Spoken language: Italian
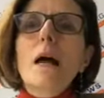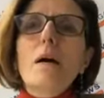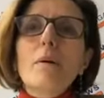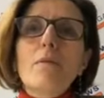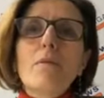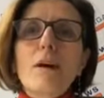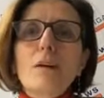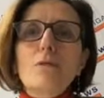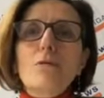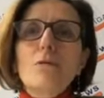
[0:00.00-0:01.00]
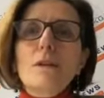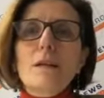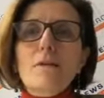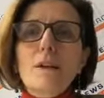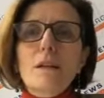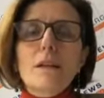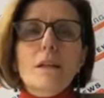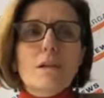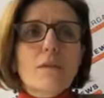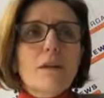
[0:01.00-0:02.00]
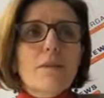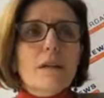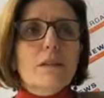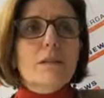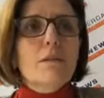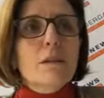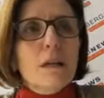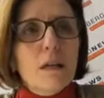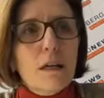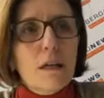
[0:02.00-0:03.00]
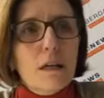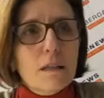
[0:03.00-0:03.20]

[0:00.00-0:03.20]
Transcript: abbiamo fatto interventi di riqualificazione